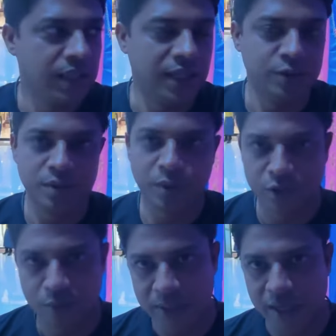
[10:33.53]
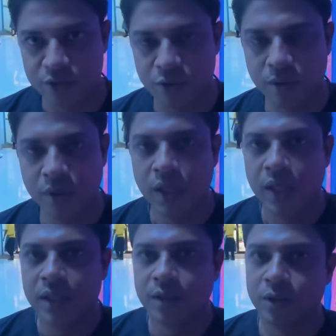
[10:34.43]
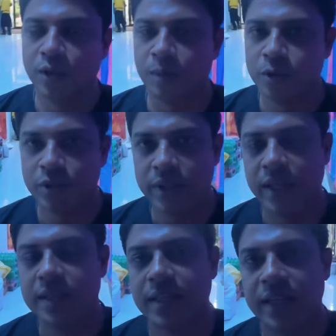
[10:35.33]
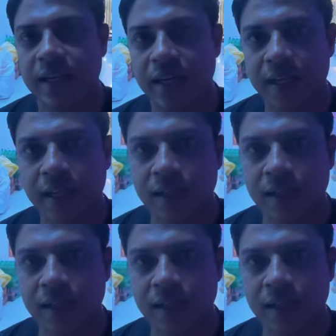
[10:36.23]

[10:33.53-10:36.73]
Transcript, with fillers: তারা যদি বর্ধমানে আসো তো অবশ্যই রেনেসার এখানে